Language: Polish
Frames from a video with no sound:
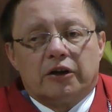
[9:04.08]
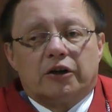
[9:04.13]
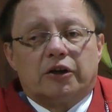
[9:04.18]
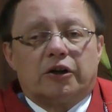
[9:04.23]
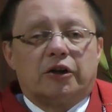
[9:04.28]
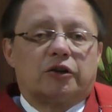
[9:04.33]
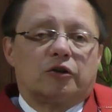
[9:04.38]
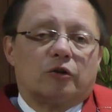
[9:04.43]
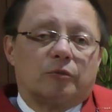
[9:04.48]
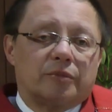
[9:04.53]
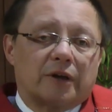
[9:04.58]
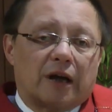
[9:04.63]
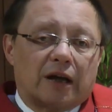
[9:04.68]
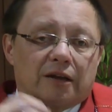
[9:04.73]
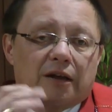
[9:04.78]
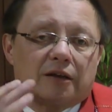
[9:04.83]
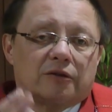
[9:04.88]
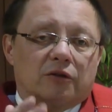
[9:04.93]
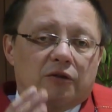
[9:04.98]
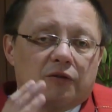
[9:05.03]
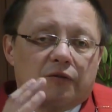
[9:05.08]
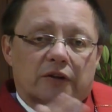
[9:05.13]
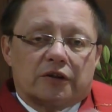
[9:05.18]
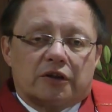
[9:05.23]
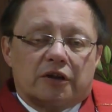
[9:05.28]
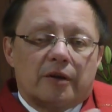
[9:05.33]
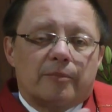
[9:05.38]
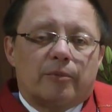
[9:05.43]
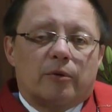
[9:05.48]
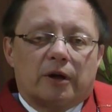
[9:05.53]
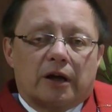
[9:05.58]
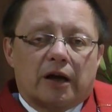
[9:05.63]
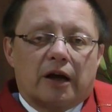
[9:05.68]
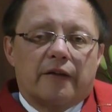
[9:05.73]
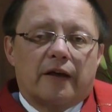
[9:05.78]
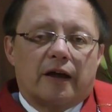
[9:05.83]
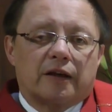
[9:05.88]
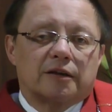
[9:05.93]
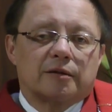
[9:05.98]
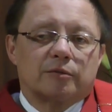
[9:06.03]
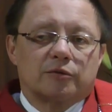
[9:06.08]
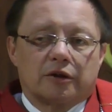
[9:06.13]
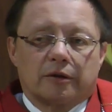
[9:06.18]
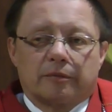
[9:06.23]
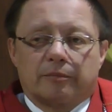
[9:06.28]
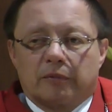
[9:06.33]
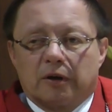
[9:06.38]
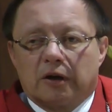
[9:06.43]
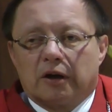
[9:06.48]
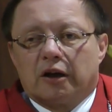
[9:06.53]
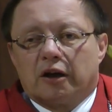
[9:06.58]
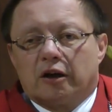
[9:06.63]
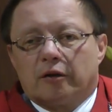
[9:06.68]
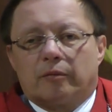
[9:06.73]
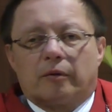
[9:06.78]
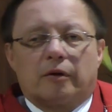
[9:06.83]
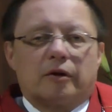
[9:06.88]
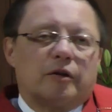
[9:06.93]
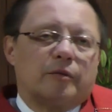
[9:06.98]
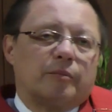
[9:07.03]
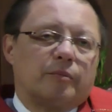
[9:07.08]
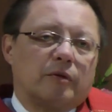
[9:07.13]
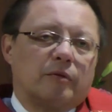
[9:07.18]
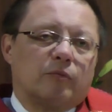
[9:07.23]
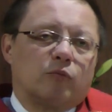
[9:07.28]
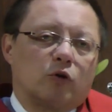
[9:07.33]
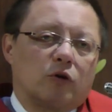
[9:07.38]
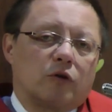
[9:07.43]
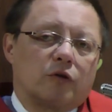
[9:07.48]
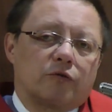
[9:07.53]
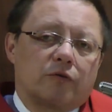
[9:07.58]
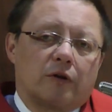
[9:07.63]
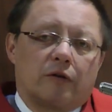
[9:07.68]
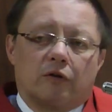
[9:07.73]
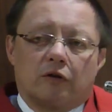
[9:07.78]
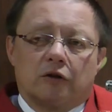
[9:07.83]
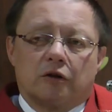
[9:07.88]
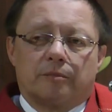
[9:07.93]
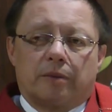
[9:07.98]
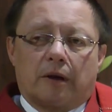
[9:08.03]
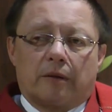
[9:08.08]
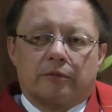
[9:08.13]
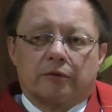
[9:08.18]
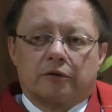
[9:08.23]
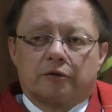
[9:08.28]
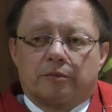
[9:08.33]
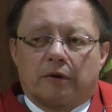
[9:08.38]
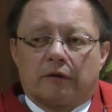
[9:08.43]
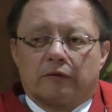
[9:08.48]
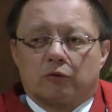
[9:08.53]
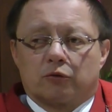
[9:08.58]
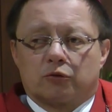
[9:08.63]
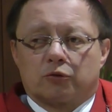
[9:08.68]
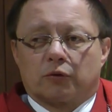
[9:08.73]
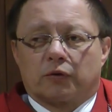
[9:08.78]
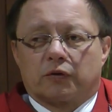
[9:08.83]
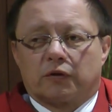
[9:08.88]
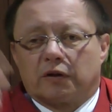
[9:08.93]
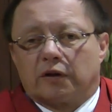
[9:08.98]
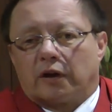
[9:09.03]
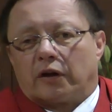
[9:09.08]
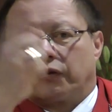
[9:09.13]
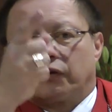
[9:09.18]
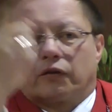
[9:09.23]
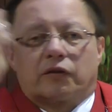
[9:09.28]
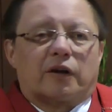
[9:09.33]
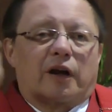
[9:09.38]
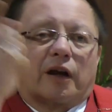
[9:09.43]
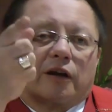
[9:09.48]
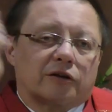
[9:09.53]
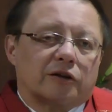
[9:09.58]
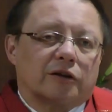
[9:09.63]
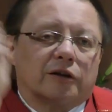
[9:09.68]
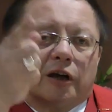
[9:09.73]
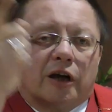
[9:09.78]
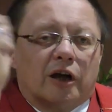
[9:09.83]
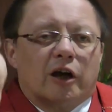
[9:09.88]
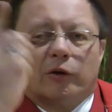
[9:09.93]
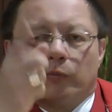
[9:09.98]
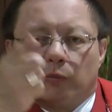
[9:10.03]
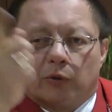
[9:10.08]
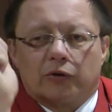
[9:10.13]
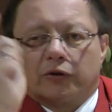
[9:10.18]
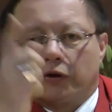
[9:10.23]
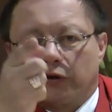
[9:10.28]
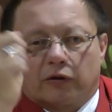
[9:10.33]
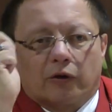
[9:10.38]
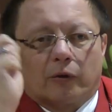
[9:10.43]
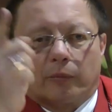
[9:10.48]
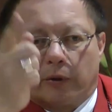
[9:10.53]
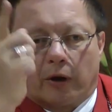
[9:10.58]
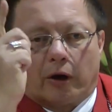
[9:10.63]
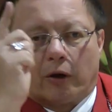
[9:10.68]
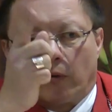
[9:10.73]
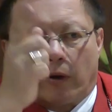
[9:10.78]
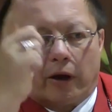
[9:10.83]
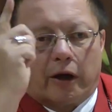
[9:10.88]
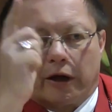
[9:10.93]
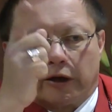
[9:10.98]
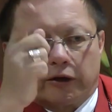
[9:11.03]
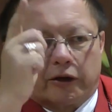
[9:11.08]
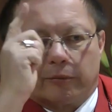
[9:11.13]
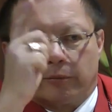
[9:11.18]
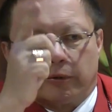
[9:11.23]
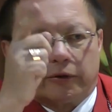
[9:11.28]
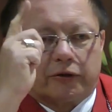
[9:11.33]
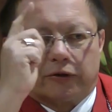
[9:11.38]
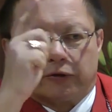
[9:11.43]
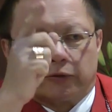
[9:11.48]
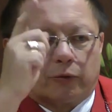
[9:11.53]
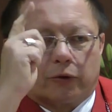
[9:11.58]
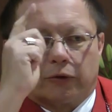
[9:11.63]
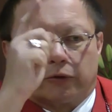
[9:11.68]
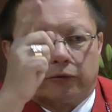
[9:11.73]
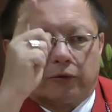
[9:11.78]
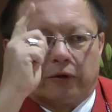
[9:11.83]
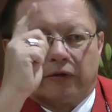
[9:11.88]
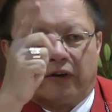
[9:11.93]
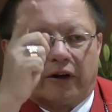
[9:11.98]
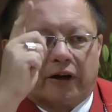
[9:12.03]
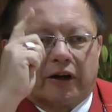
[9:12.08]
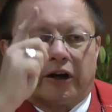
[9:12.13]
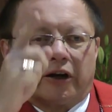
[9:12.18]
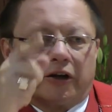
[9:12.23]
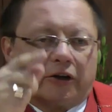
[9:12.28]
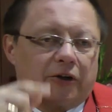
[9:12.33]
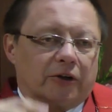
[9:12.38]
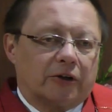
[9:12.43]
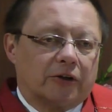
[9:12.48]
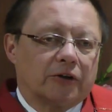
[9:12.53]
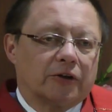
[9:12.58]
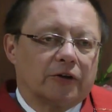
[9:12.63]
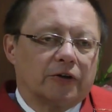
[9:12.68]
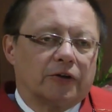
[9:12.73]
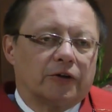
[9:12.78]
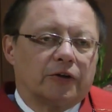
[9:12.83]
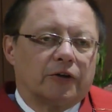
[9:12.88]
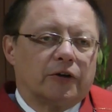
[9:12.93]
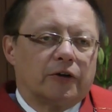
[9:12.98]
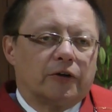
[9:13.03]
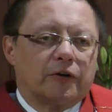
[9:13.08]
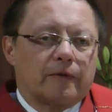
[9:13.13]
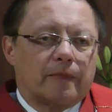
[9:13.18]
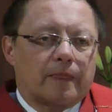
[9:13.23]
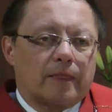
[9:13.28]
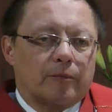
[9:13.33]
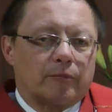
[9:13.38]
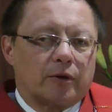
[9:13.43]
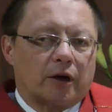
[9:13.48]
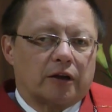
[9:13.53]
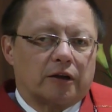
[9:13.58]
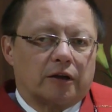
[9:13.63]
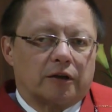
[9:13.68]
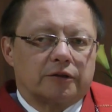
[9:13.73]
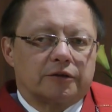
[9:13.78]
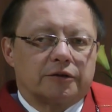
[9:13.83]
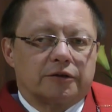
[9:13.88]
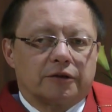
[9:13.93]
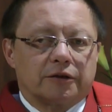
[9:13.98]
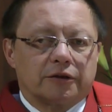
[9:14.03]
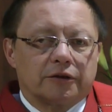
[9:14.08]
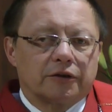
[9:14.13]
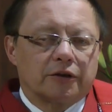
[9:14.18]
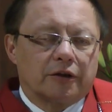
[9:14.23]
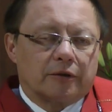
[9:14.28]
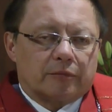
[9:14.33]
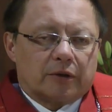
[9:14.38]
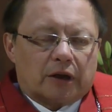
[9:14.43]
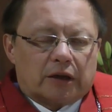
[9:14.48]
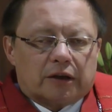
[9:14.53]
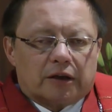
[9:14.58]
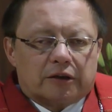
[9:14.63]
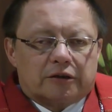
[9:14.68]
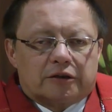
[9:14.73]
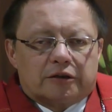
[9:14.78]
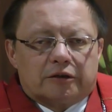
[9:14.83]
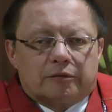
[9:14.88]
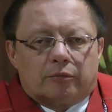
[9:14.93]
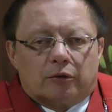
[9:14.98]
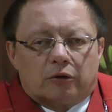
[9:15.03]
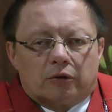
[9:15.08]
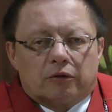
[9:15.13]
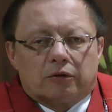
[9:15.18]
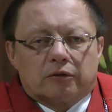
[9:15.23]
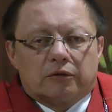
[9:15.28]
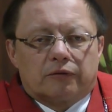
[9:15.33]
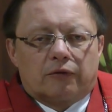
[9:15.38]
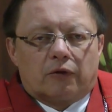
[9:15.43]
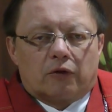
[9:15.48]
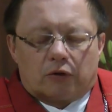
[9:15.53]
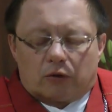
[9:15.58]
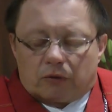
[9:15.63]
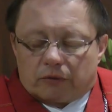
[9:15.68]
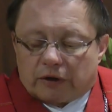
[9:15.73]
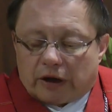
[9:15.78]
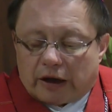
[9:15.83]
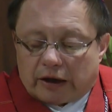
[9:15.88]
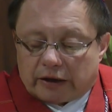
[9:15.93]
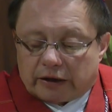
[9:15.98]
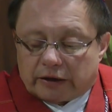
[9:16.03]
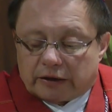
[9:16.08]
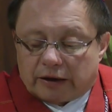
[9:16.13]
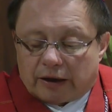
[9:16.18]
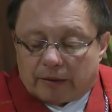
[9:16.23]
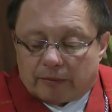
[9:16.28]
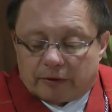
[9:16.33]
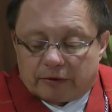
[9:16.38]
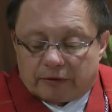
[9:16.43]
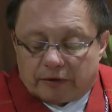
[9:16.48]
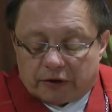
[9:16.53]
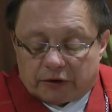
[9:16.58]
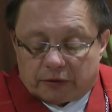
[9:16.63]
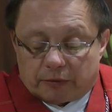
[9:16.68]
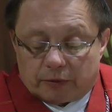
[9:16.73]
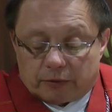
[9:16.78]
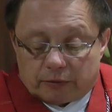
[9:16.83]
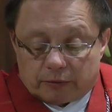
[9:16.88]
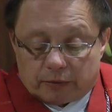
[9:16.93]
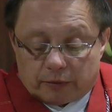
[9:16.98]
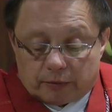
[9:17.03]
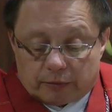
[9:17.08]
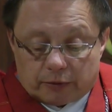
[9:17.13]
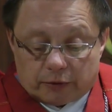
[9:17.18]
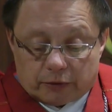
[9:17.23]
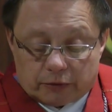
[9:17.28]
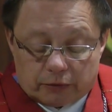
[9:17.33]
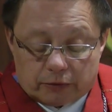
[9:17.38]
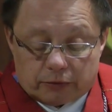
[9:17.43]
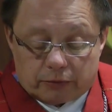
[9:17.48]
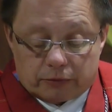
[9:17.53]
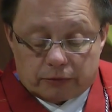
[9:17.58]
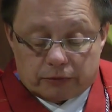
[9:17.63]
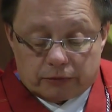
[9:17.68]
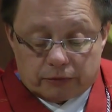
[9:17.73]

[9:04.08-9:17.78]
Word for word: I to biada to właśnie nie polega na tym, że błogosławiony papież Paweł VI nas straszy, pójdziesz do piekła, jak nie będziesz głosił Ewangelii. Nie? Biada ci. Nie, biada ci, bo twoją wiarę diabli wezmą po prostu.